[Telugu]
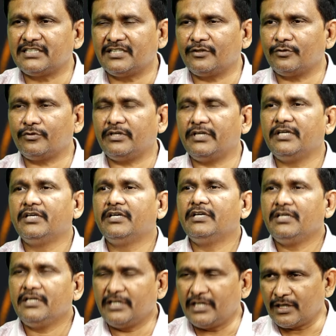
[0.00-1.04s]
అనుకోండి
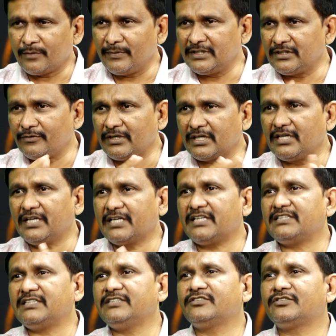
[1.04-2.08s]
వీళ్ళకి మంత్రివర్గం
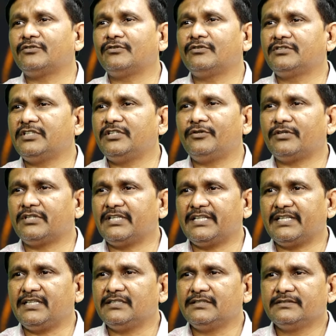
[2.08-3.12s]
ఇక్కడ సీన్ సీన్ ఉండదు
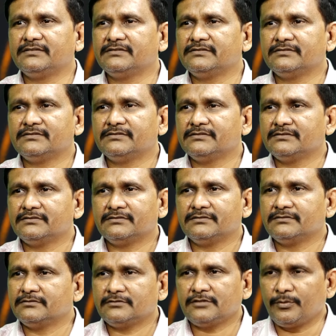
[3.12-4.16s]
కదా
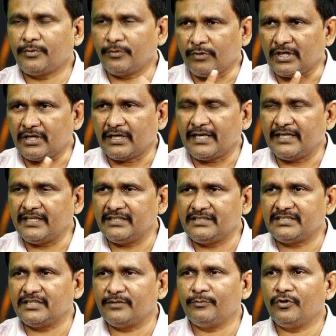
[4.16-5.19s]
అప్పుడు ఆయన
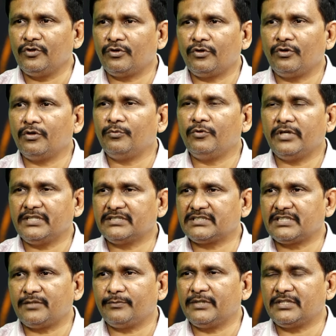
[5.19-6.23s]
ఇచ్చేది మూడు రెండో మూడో
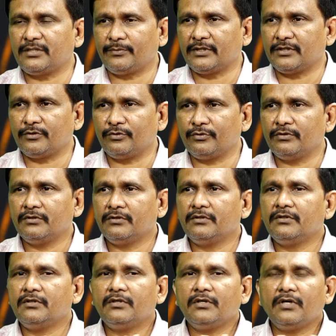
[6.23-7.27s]
ఇస్తాడు మంత్రి పదవులు
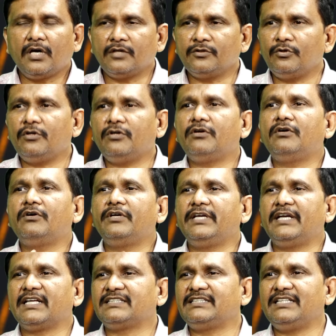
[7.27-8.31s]
అందులో
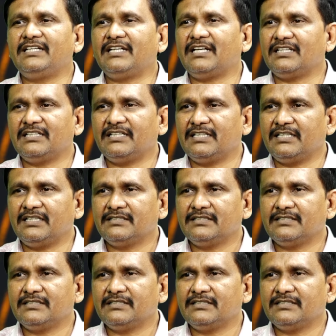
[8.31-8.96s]
వీళ్ళకి సీన్ రాదు కదా